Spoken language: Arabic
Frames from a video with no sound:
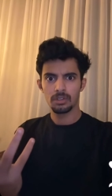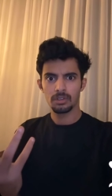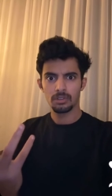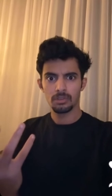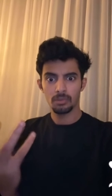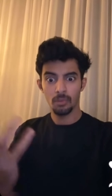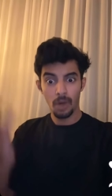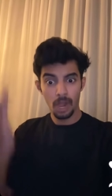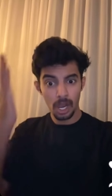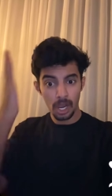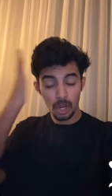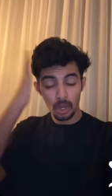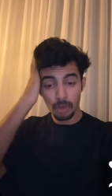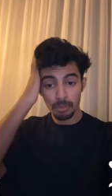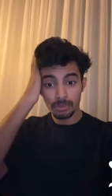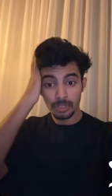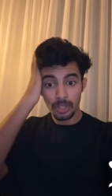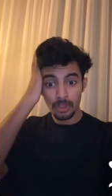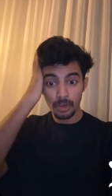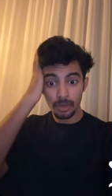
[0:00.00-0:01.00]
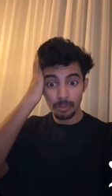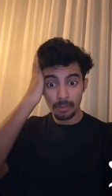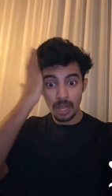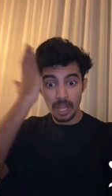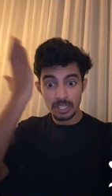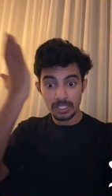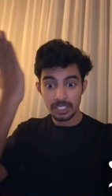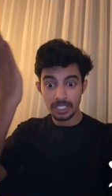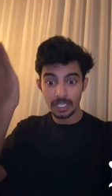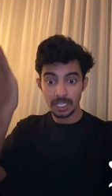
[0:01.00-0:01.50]
والله قمت اضرب
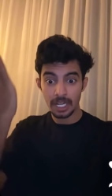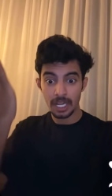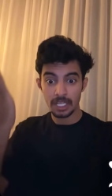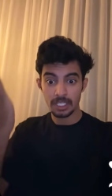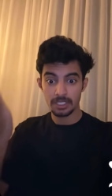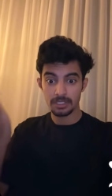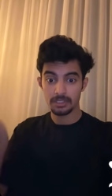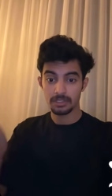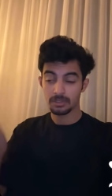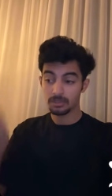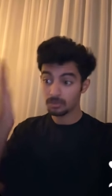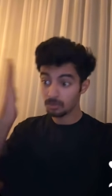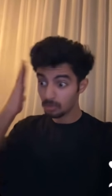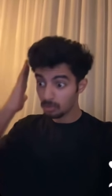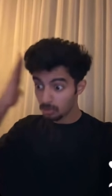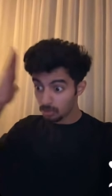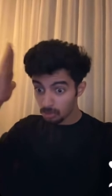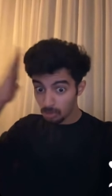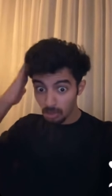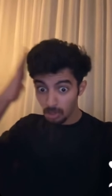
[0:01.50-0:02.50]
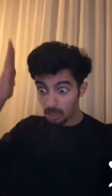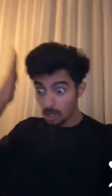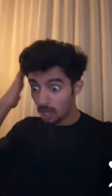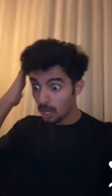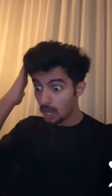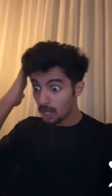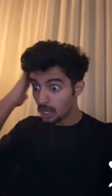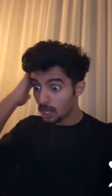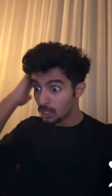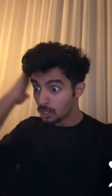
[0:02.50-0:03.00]
راسي يا ناس
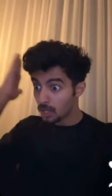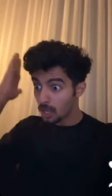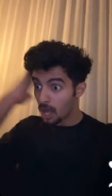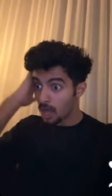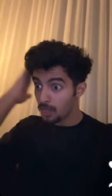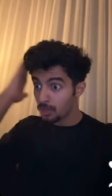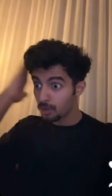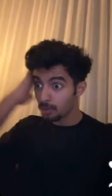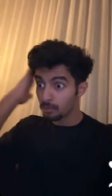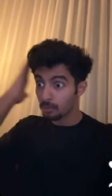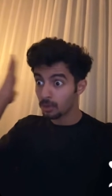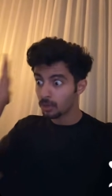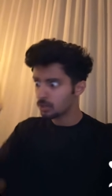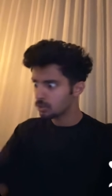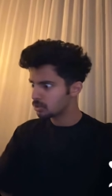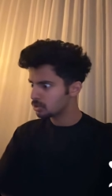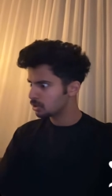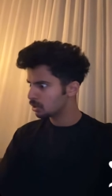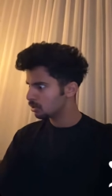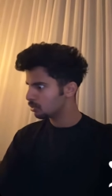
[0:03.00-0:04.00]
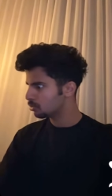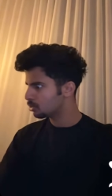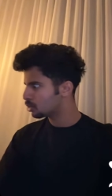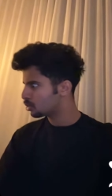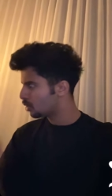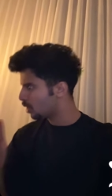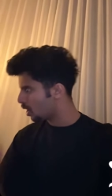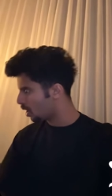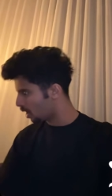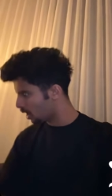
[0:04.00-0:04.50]
اضربه
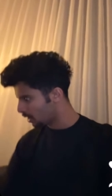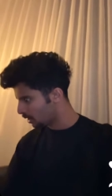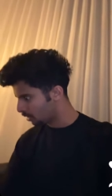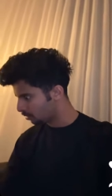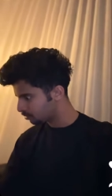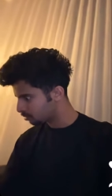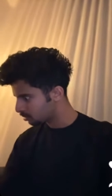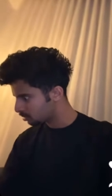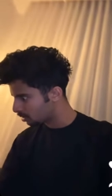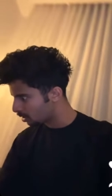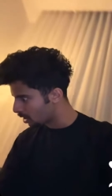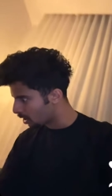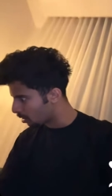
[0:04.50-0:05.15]
وش ذا انا انا